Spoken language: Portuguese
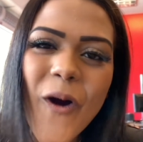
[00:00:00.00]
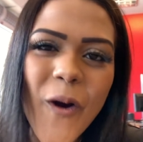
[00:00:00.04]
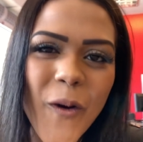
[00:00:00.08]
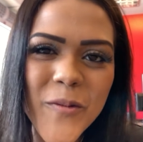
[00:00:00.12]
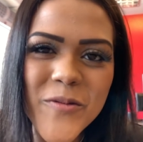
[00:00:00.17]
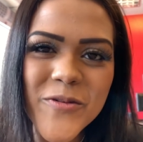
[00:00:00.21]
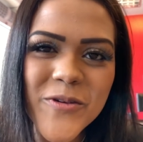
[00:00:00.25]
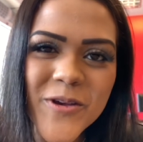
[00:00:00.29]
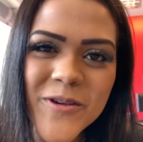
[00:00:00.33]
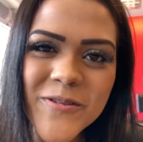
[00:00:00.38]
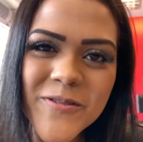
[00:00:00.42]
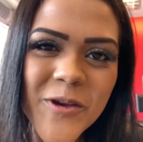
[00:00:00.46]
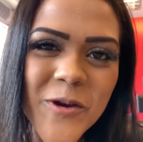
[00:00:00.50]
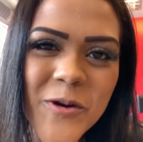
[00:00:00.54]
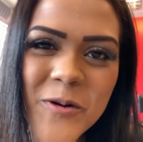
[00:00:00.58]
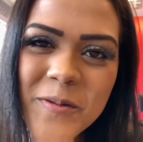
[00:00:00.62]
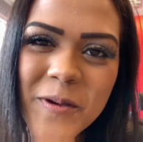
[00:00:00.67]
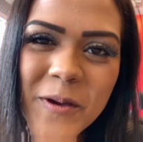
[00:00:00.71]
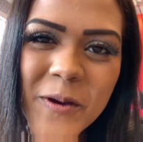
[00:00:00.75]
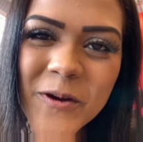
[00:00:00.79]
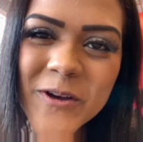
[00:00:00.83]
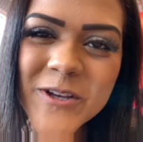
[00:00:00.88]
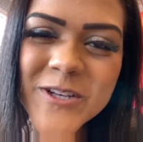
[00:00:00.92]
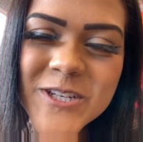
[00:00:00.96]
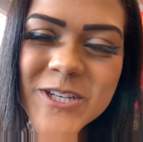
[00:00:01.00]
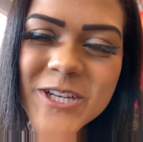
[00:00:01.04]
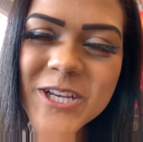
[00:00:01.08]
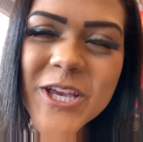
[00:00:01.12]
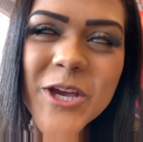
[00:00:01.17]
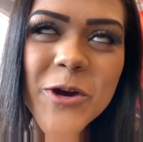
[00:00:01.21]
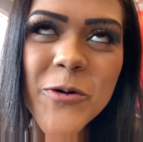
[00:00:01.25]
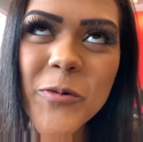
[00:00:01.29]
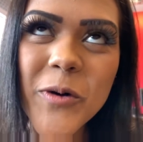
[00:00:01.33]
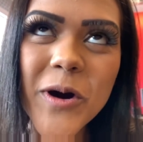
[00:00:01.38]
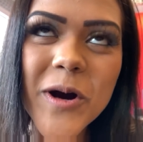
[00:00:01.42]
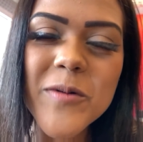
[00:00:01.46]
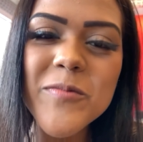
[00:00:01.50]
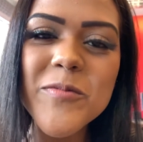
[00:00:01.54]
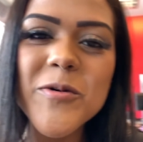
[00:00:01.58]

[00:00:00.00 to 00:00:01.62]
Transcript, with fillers: Óbvio que eu vim comer coxinha, eu